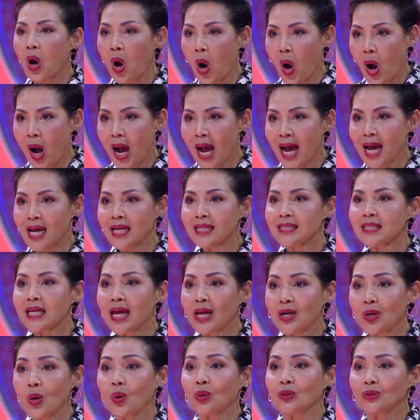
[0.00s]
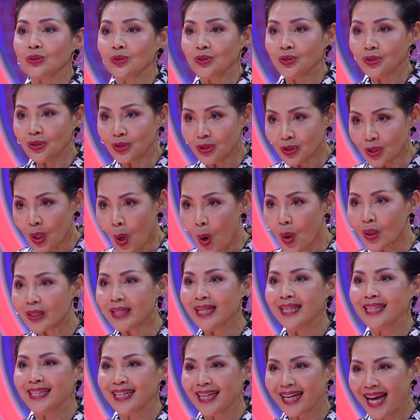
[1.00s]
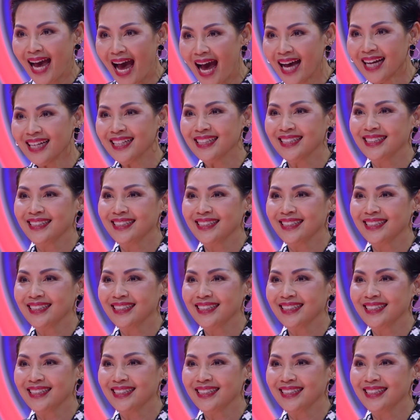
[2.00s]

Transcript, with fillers: ขอให้ชานนโชคดีนะคะ